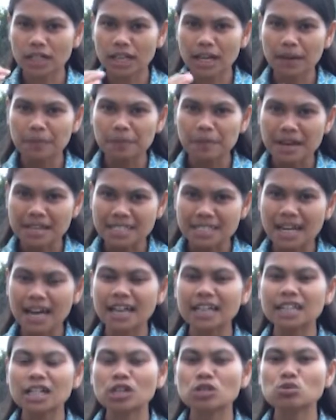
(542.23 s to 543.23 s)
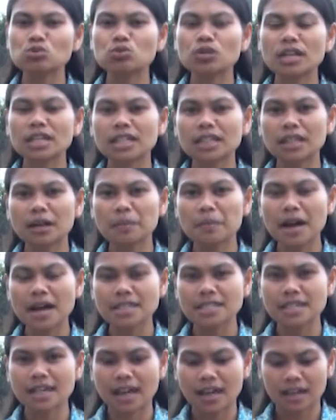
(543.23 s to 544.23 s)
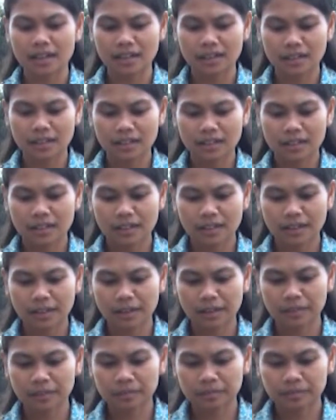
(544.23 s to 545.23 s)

dengan bacaan yang sudah kita baca. Ya,